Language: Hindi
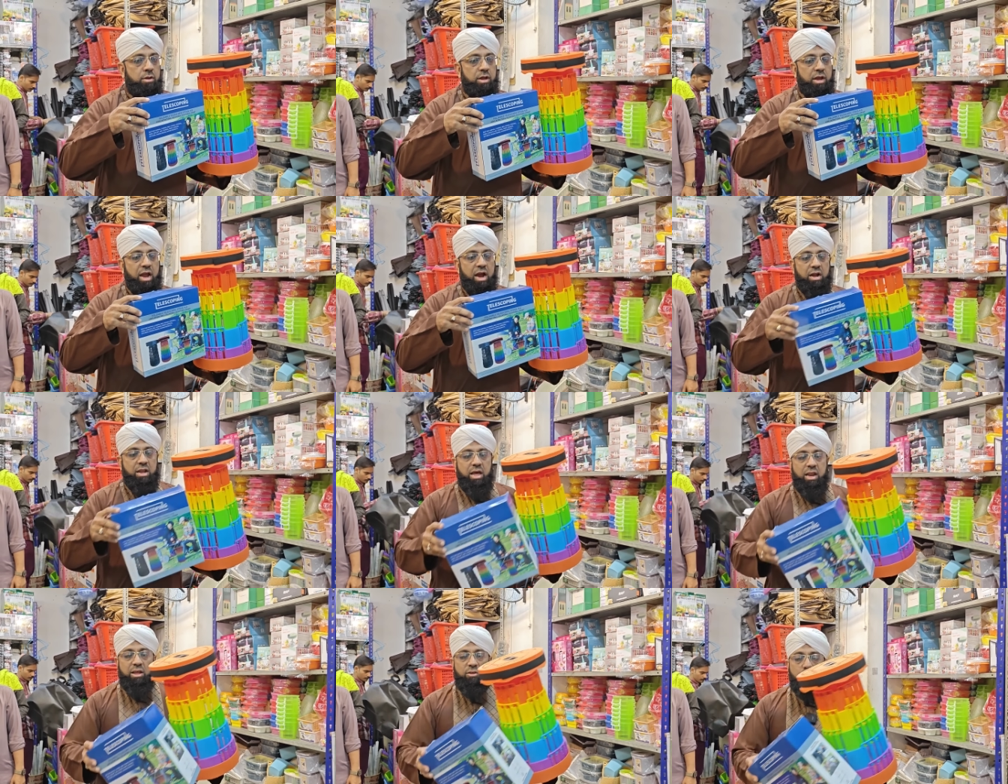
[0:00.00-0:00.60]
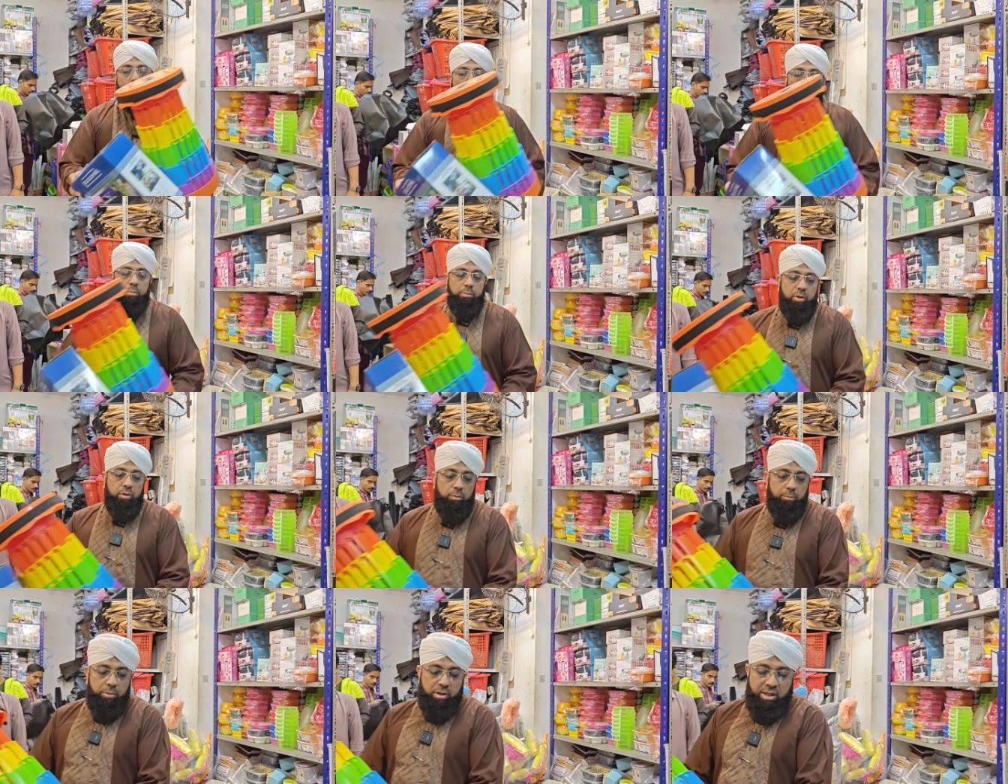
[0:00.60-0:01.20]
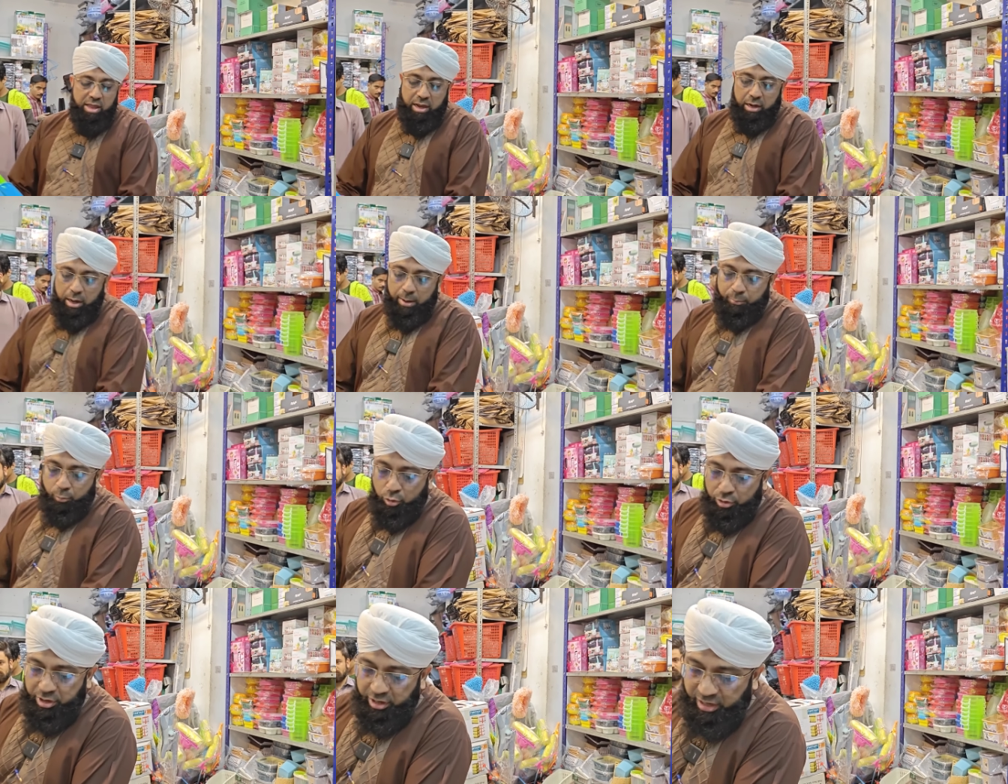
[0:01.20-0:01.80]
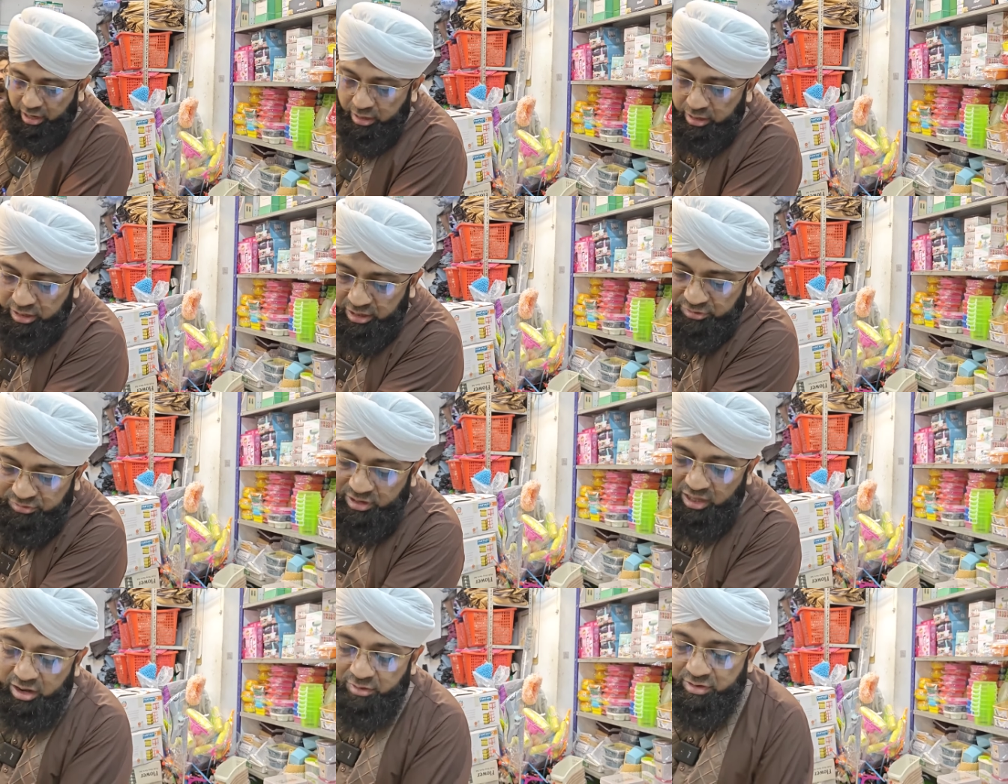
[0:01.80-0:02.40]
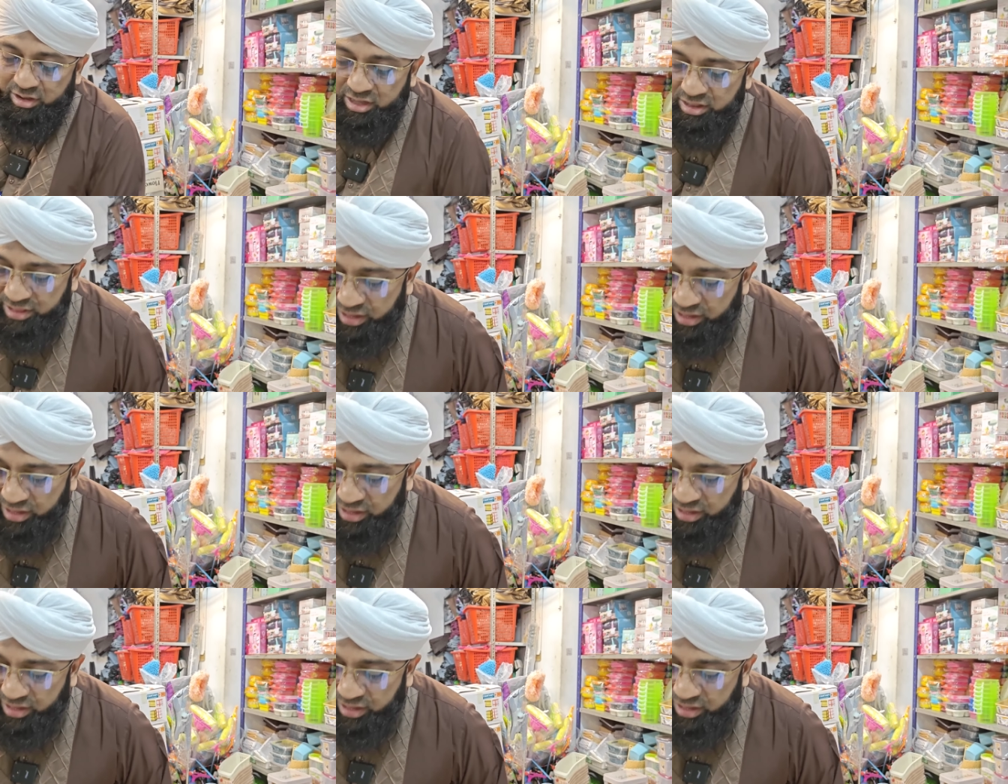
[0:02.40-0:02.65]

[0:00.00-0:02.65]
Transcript: ठीक है अठारह सौ रुपए में मिल जाएगा आपको ठीक है इसके अलावा